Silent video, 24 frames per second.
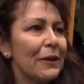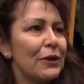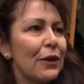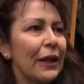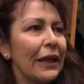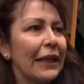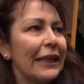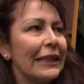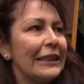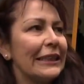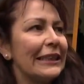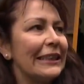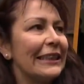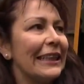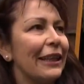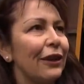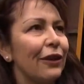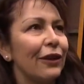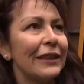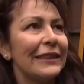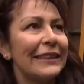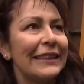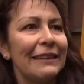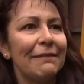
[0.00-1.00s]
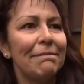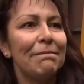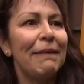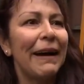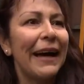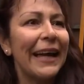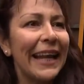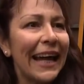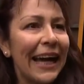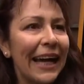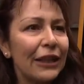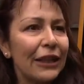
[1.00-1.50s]
el peso argentino así
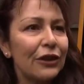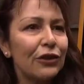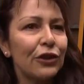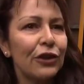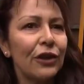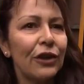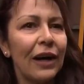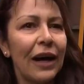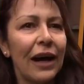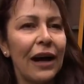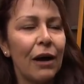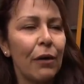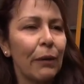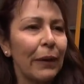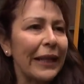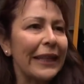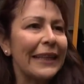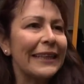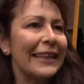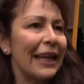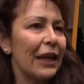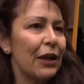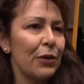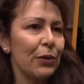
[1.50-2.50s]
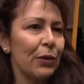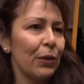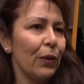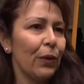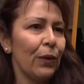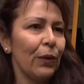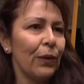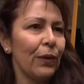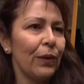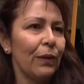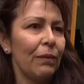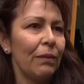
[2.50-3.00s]
barato a
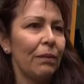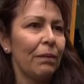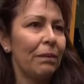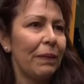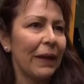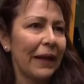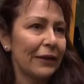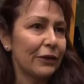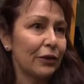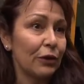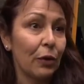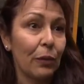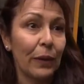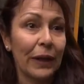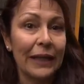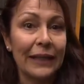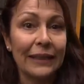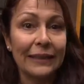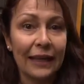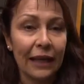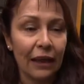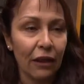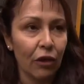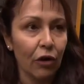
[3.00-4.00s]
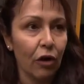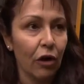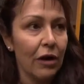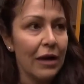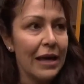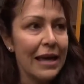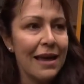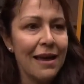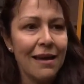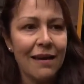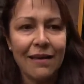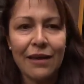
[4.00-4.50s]
41 pesos, 42.
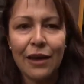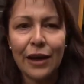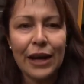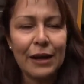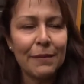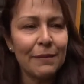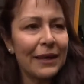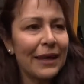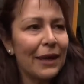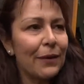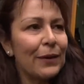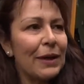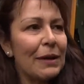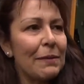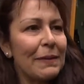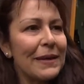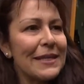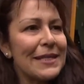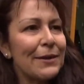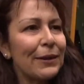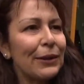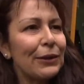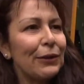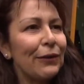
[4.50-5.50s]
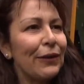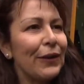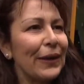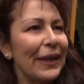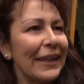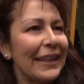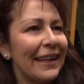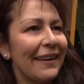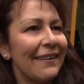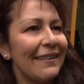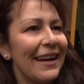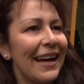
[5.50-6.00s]
Y ahora me queda una pieza cuando veo que
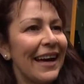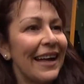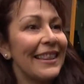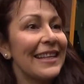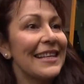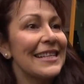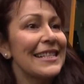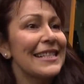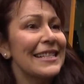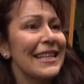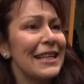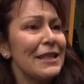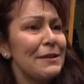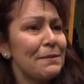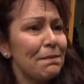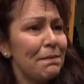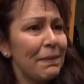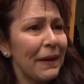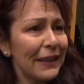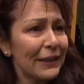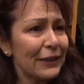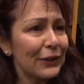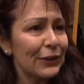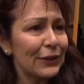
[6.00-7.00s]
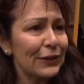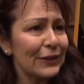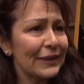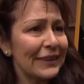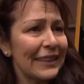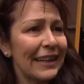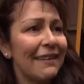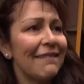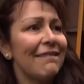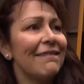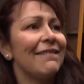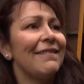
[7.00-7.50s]
estaba a 16 pesos. O
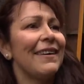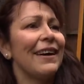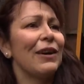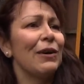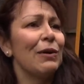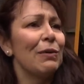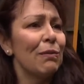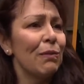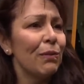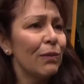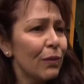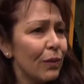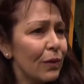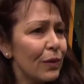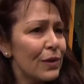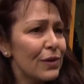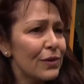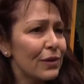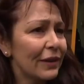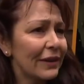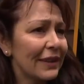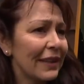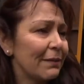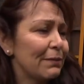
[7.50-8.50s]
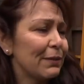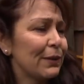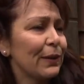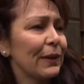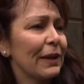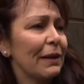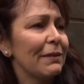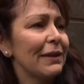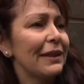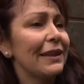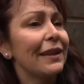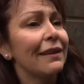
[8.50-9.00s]
sea, bajó mucho, está
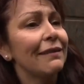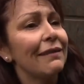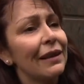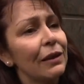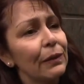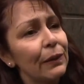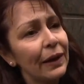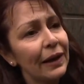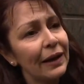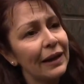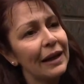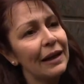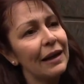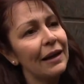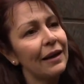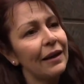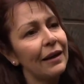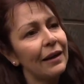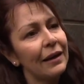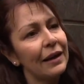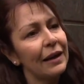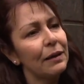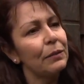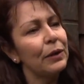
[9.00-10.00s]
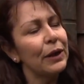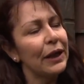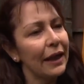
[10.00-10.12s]
absolutamente devaluada la, la